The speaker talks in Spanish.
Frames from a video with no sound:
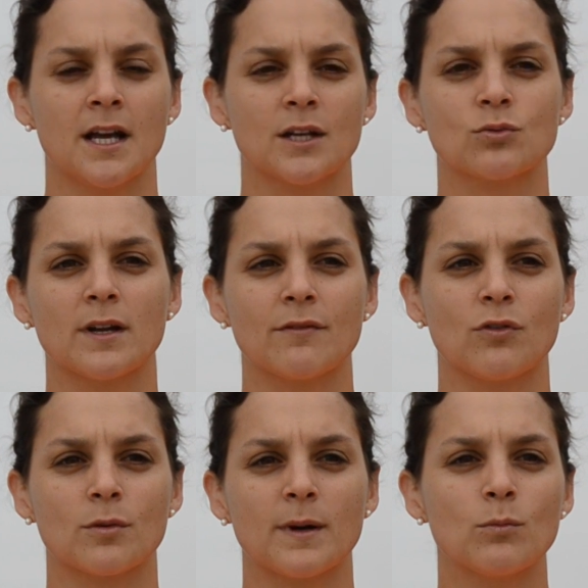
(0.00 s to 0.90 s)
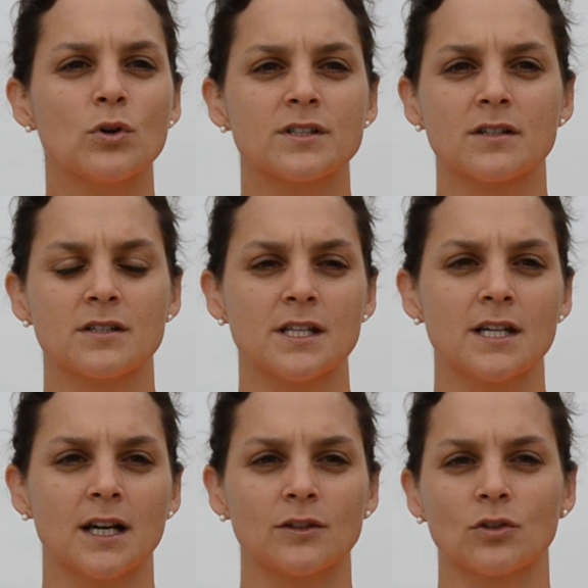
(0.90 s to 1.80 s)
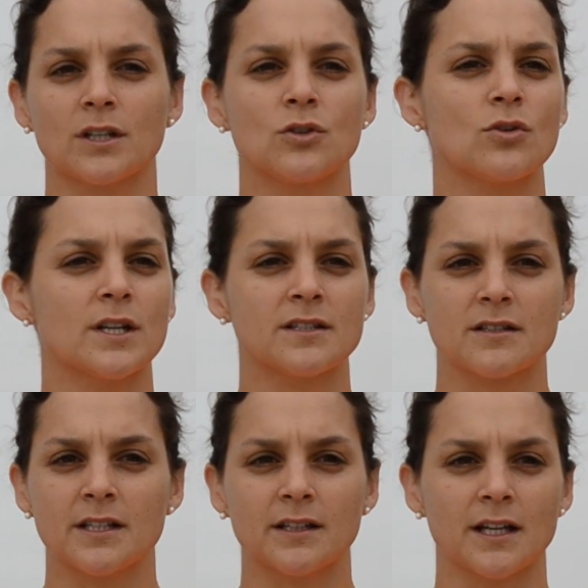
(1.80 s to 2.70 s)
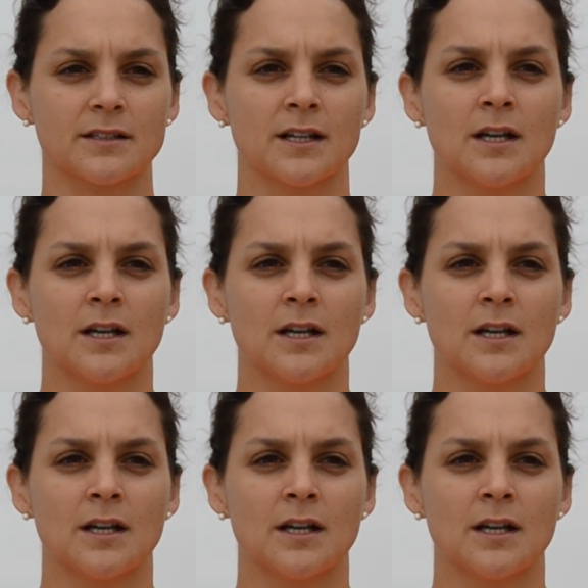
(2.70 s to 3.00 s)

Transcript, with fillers: Es una forma muy sencilla donde no necesitas